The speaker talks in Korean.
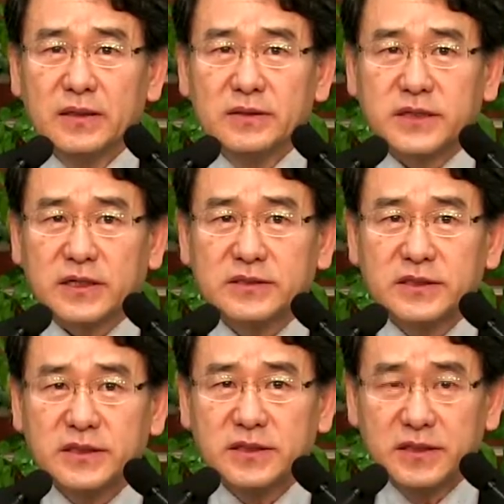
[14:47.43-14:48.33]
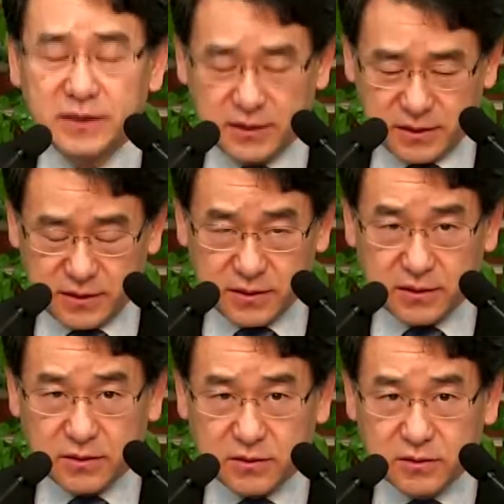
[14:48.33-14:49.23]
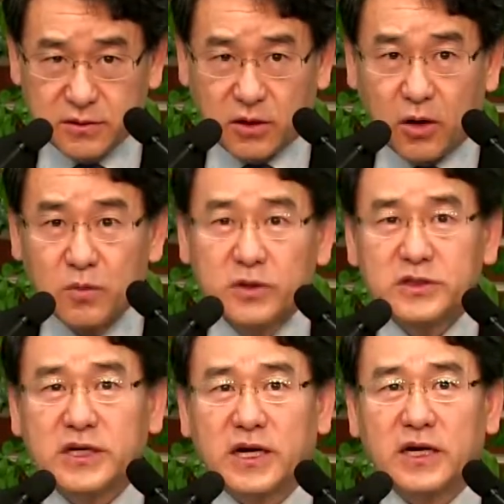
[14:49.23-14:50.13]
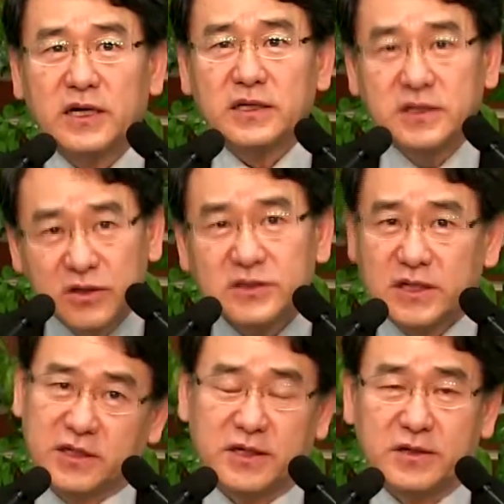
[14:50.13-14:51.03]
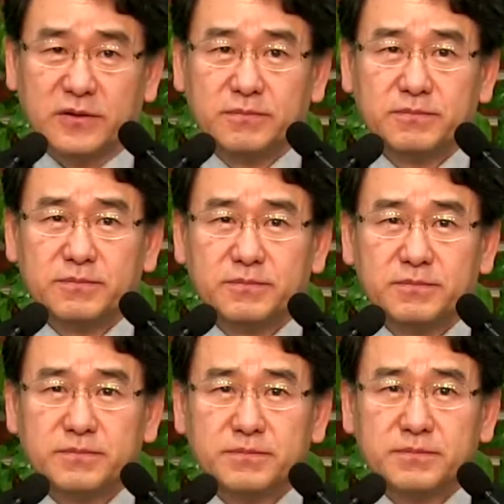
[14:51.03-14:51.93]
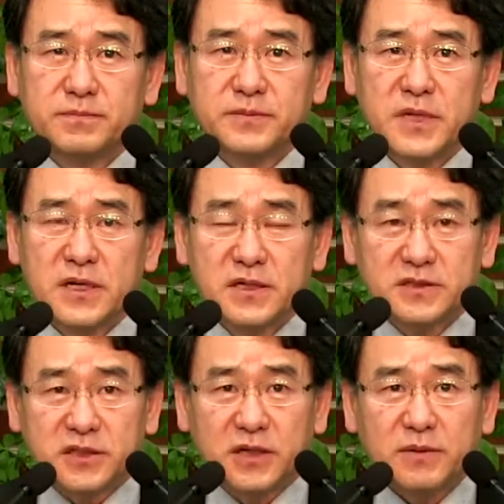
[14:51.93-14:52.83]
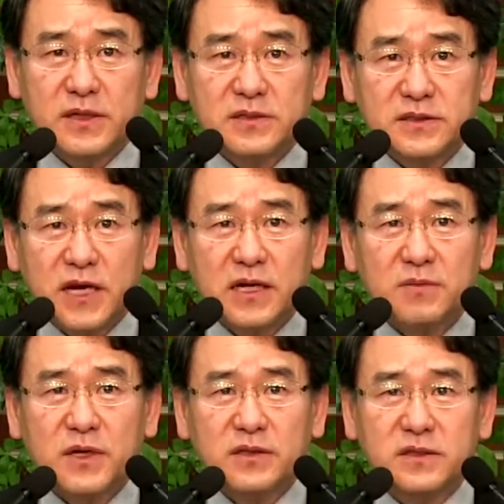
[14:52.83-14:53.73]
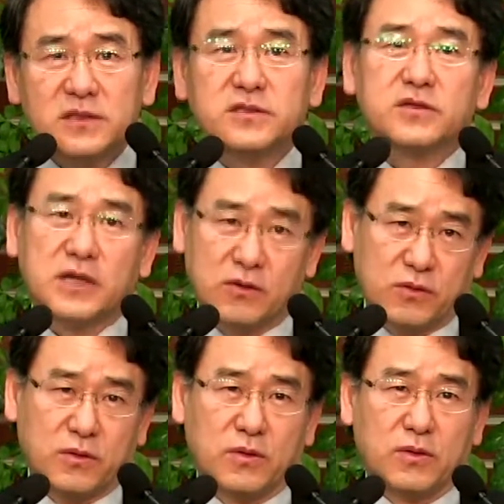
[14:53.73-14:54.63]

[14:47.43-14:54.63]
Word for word: 제가 이제 그 어머니가 이런 얘기를 해요. 제발 사람만 있어다오.